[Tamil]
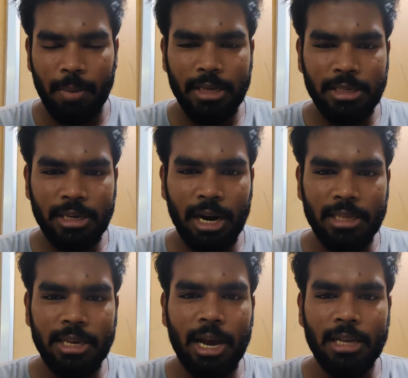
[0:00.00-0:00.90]
பேசிட்டு
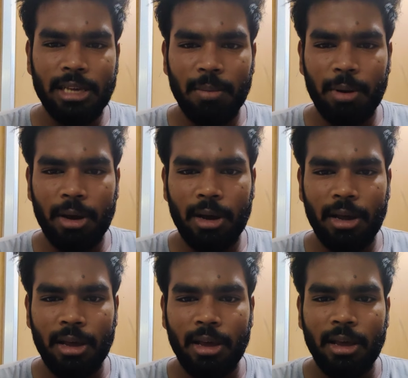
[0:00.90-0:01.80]
கிடைச்சா காசு கேட்பாங்க
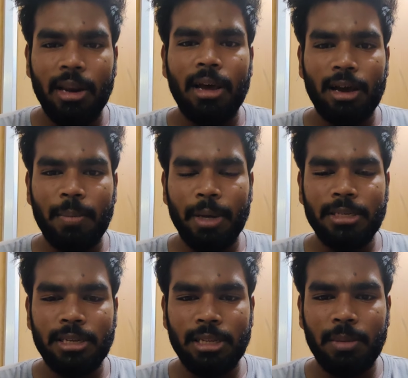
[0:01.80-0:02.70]
இல்லை
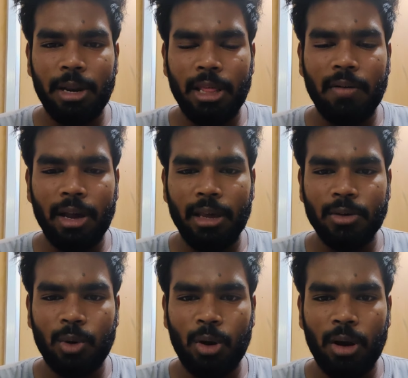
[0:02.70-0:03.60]
பேசிட்டு இந்த மாதிரி ஏதாவது வாங்கிக்க
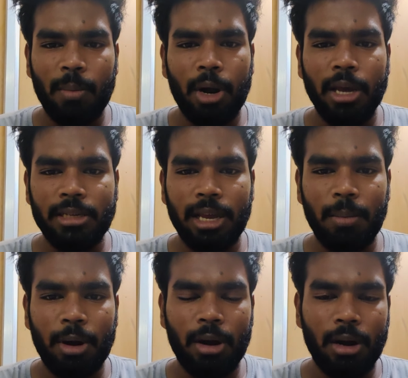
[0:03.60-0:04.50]
சொல்லுவாங்க ப்ராடக்ட்
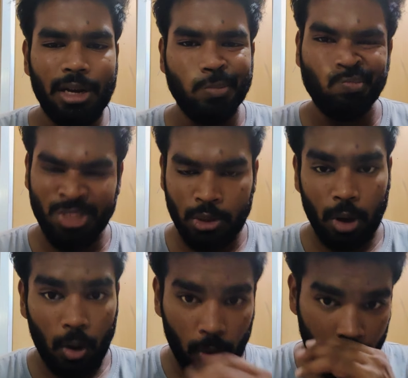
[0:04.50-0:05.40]
சேல் பண்ணுறாங்க ஸோ
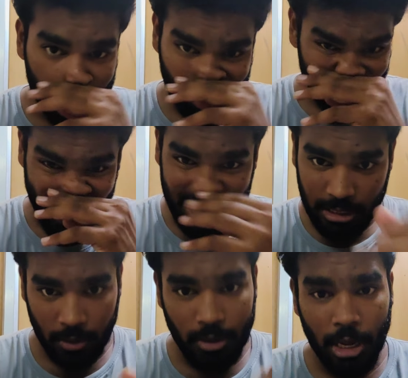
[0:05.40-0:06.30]
அவங்க மைண்ட்
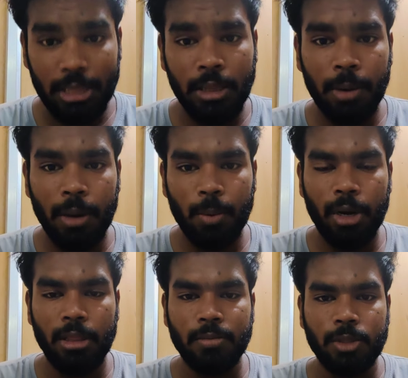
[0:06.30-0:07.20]
செட் வந்து அந்த மாதிரி
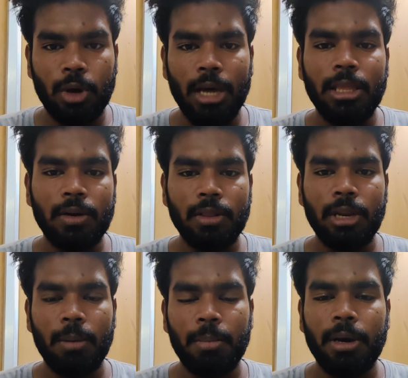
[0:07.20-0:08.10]
போயிடுது ஸோ அதை வந்து
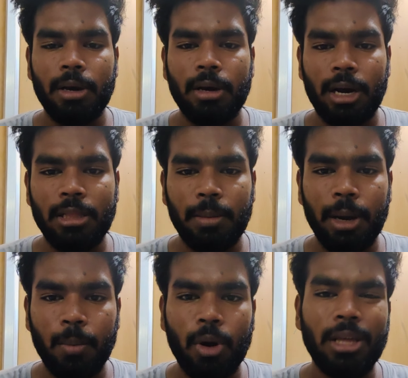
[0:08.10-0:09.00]
நம்ம அந்த
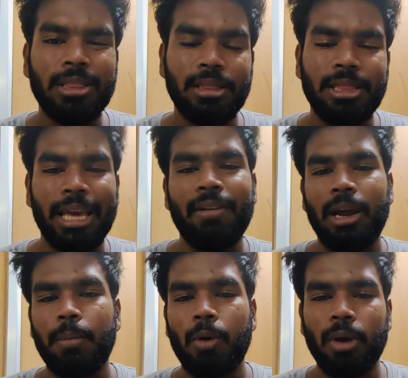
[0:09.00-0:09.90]
மாதிரி போனால்
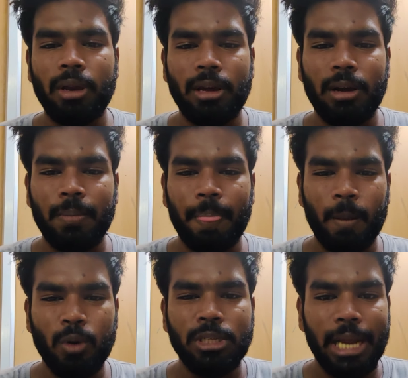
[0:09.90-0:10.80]
தேவையில்லாமல் அவங்கக்கிட்ட
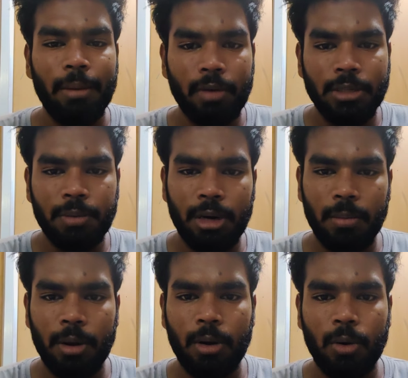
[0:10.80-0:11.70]
கொஞ்சம் டைம் வேஸ்ட் பண்ணுற
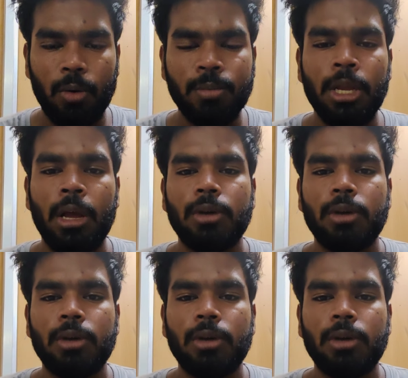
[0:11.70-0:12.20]
மாதிரி இருக்கும்